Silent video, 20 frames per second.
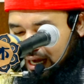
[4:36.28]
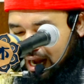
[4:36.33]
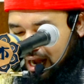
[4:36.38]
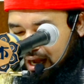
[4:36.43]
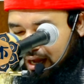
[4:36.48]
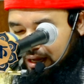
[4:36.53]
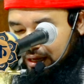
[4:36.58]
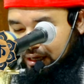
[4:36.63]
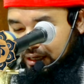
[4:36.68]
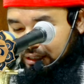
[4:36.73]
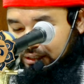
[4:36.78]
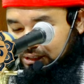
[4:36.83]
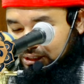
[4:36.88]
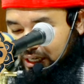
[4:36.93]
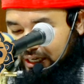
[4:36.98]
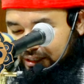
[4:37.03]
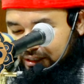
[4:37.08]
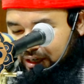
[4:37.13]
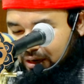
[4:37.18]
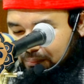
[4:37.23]
তারা
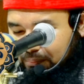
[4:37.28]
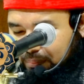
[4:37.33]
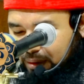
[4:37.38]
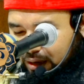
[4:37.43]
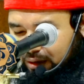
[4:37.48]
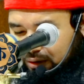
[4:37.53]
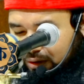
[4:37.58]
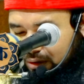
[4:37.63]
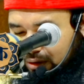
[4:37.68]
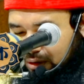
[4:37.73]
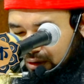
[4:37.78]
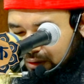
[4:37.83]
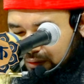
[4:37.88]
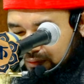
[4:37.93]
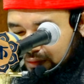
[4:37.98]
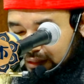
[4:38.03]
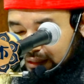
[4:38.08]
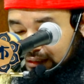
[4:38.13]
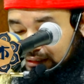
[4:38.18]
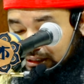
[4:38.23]
চার নাম্বার হলো
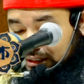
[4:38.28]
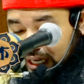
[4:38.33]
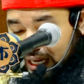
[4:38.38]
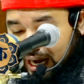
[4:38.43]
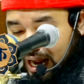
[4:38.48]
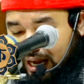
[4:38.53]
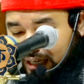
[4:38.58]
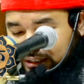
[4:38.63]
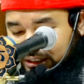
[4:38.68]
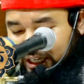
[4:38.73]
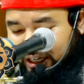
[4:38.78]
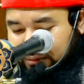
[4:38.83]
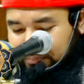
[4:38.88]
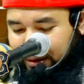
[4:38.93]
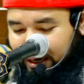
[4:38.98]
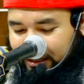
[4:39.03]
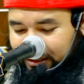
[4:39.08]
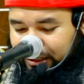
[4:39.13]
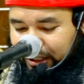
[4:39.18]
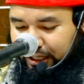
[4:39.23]
যারা যেই
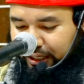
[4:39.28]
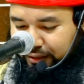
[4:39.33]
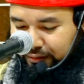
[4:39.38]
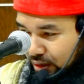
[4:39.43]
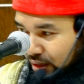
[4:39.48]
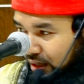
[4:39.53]
ব্যক্তি